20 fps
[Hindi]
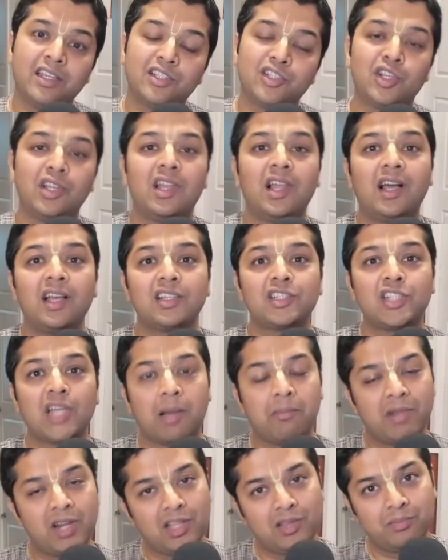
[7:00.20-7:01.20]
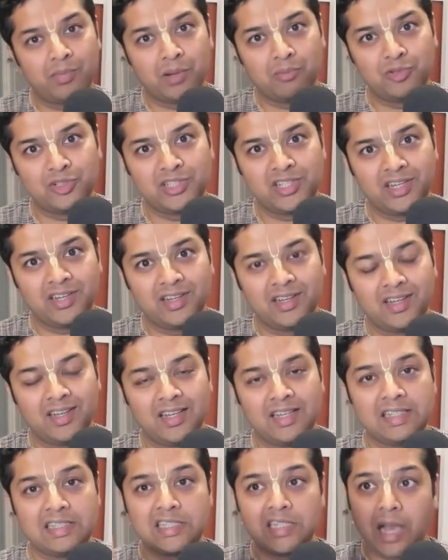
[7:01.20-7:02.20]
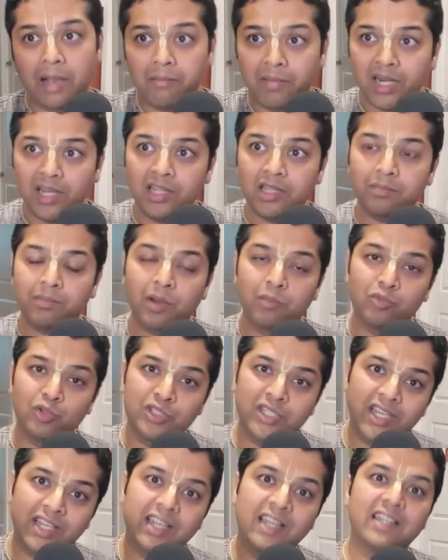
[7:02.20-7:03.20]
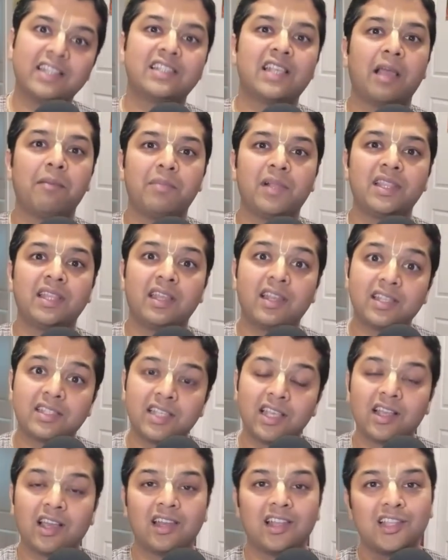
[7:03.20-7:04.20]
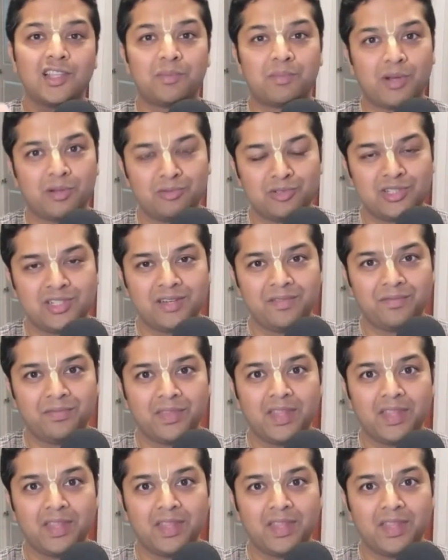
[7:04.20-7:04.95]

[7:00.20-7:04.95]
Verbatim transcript: शिला श्यामानंद प्रभु जी श्यामानंद प्रभु जी के डिसाइपल थे रसिकानंद प्रभु जी